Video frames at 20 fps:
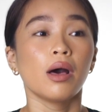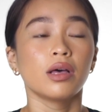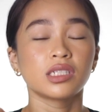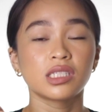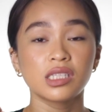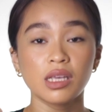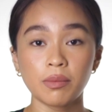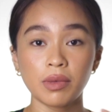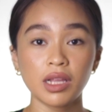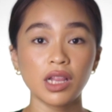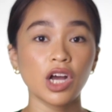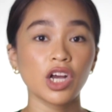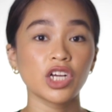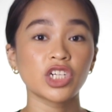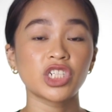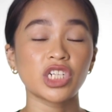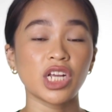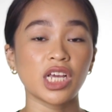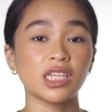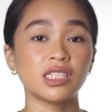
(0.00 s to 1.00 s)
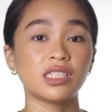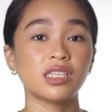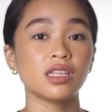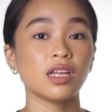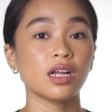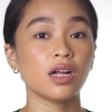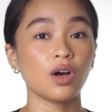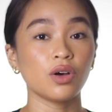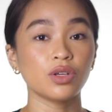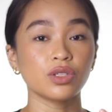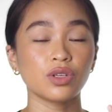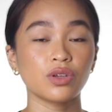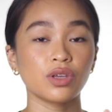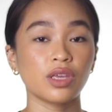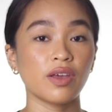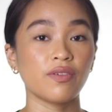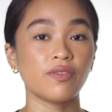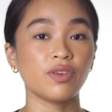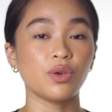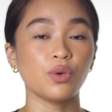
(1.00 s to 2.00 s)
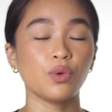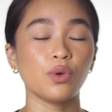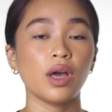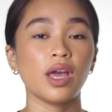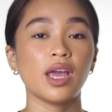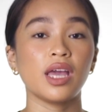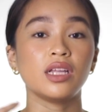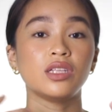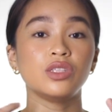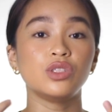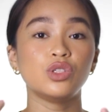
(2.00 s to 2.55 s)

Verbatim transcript: similar shades and I'll also give you a